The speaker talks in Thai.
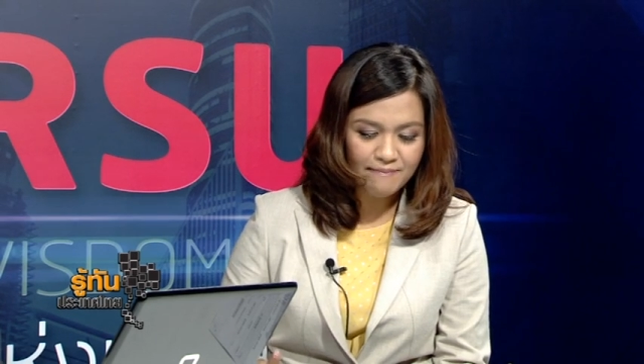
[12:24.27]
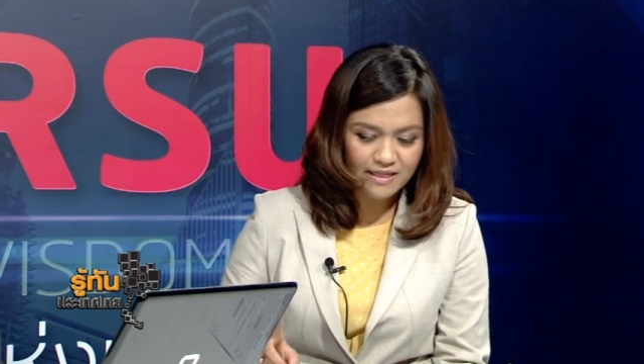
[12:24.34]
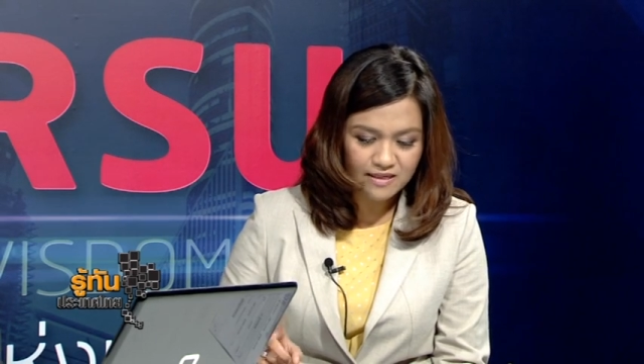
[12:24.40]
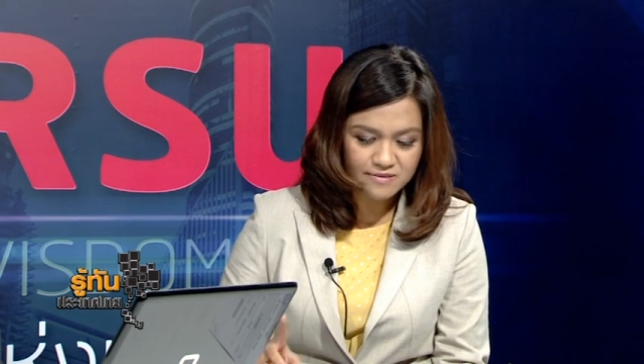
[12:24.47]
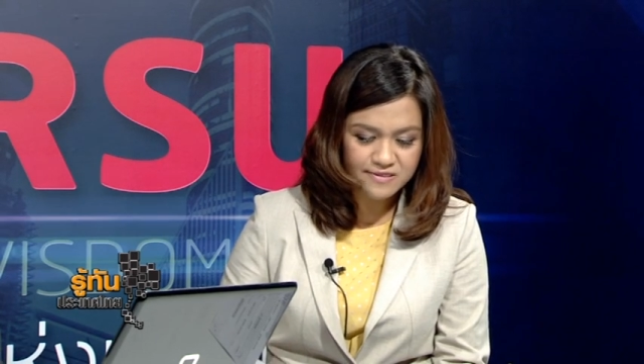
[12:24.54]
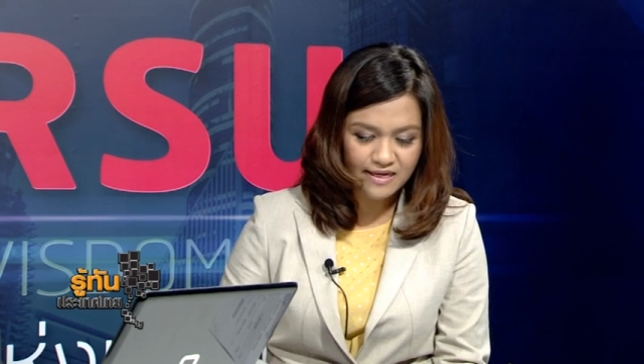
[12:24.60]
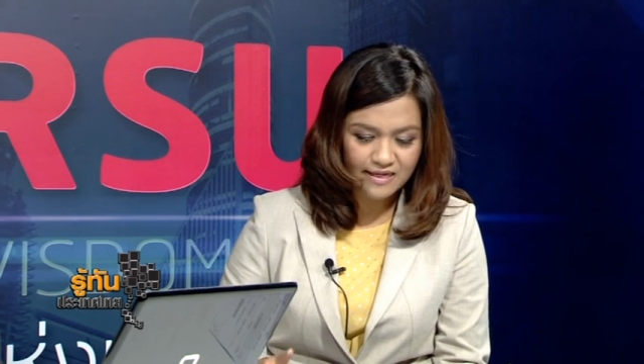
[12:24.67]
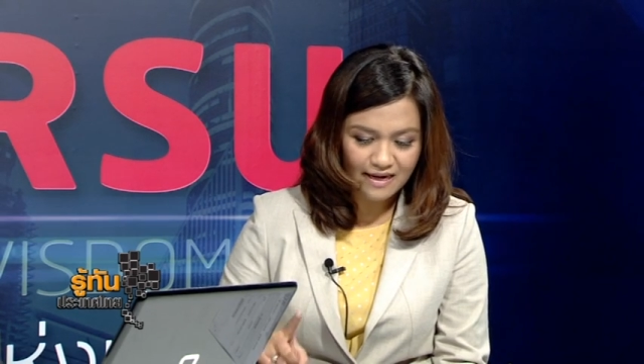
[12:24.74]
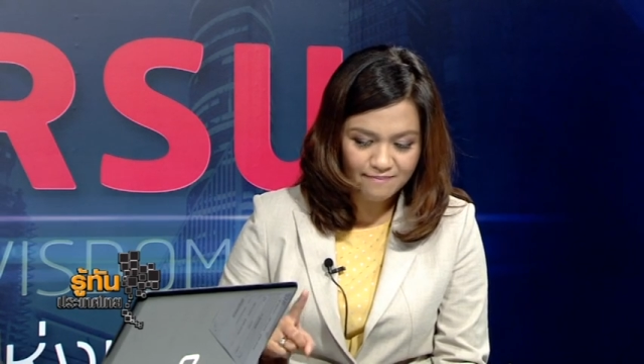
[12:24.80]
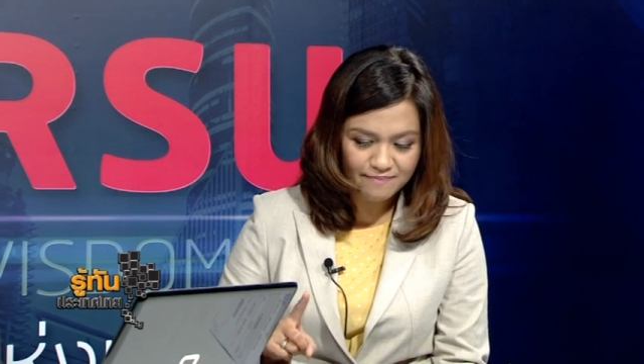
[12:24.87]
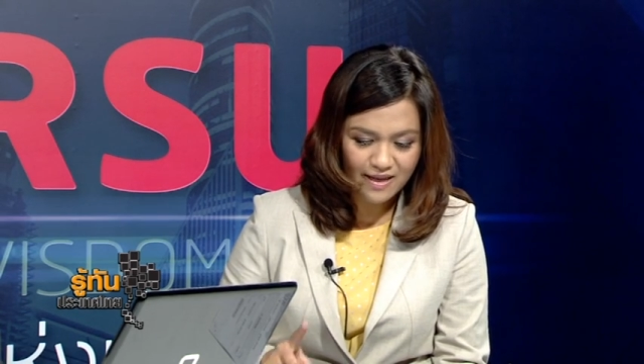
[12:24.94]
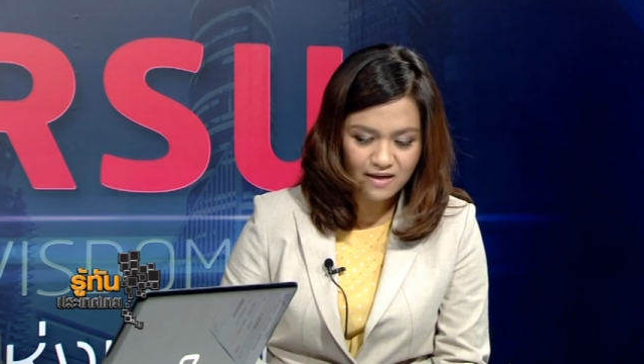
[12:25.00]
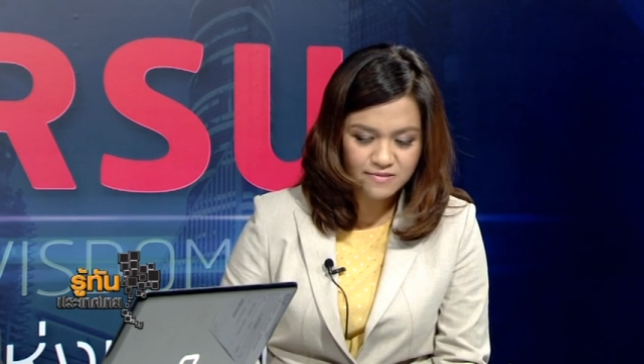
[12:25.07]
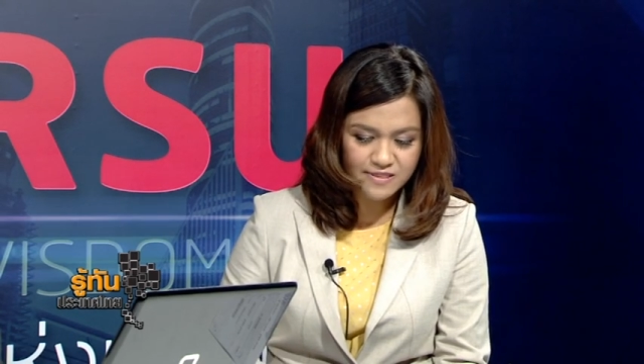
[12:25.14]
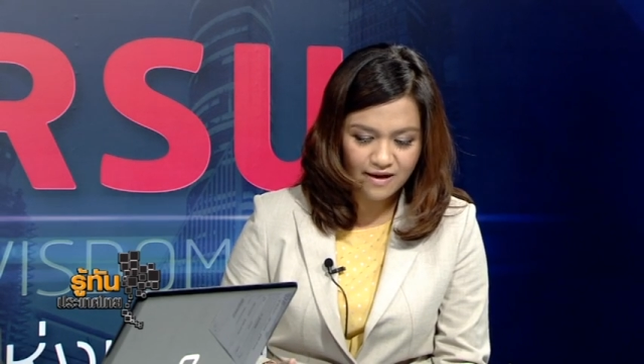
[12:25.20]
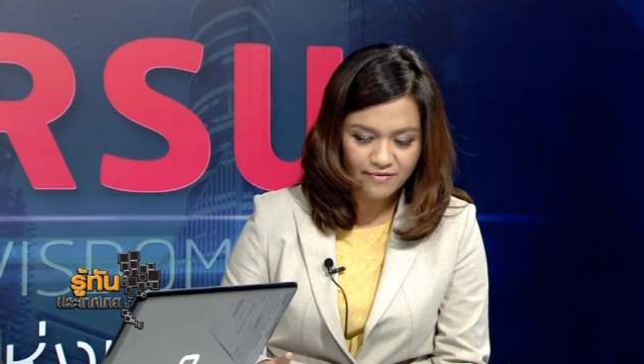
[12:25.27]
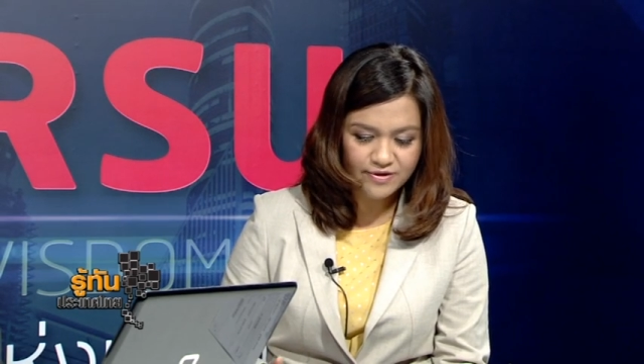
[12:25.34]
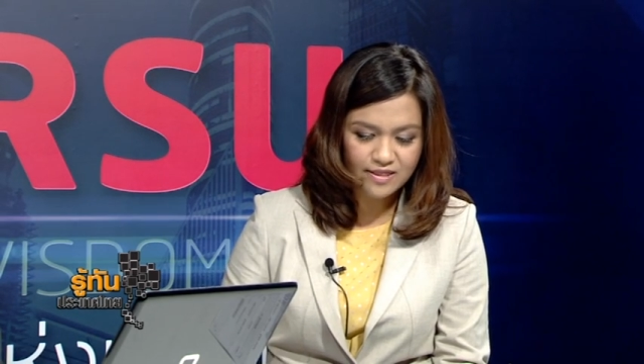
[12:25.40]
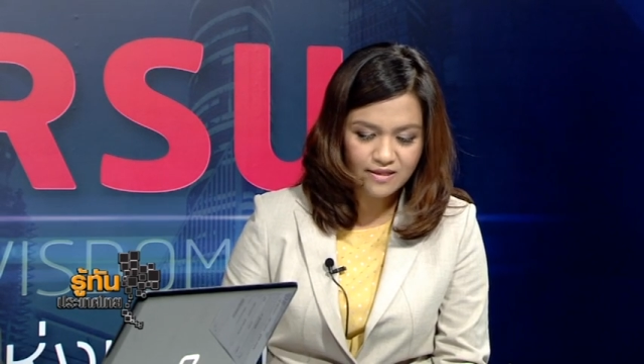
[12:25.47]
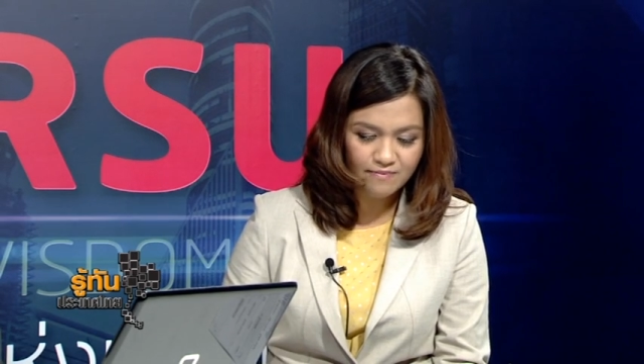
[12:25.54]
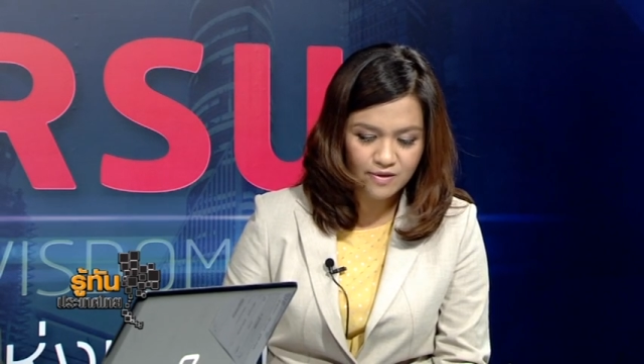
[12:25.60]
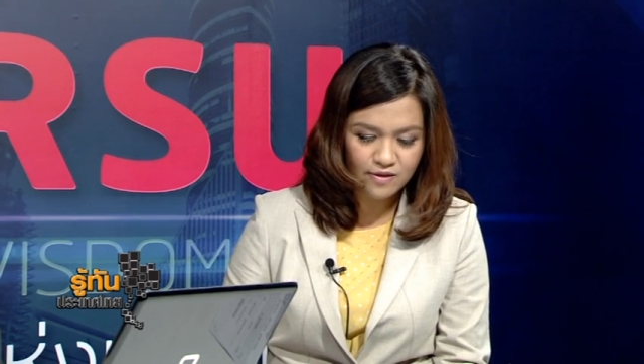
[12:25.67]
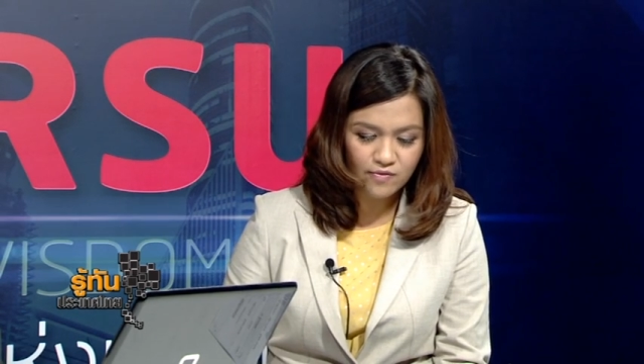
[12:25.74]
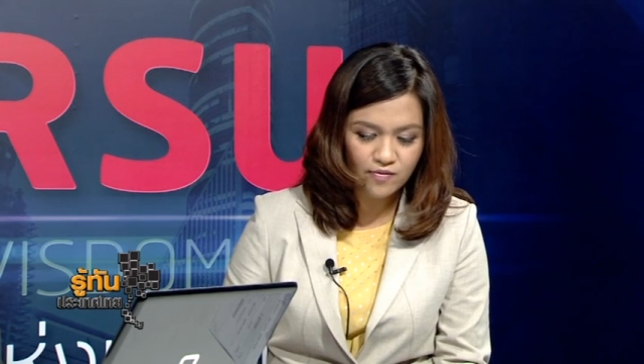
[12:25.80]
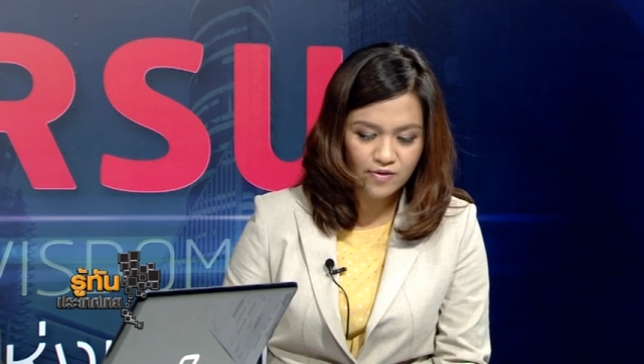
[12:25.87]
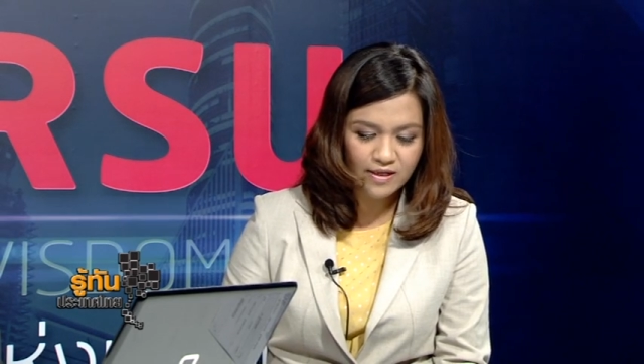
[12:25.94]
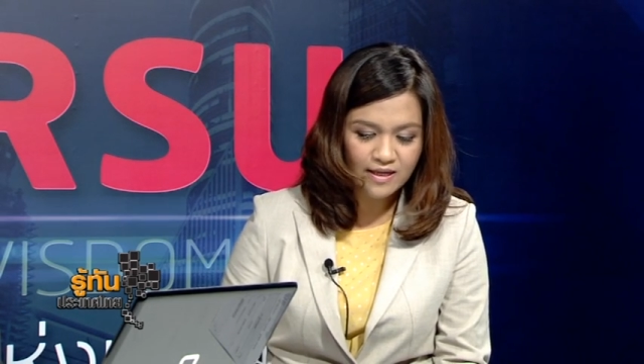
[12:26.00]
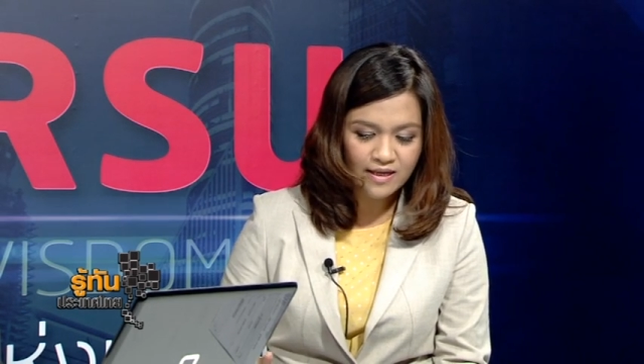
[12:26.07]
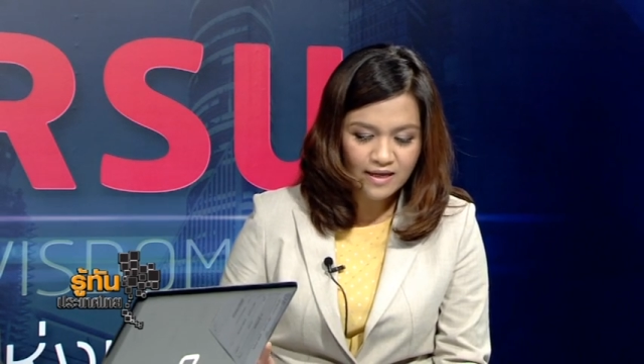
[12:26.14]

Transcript: ปฏิเสธอำนาจสารรัฐธรรมนูญ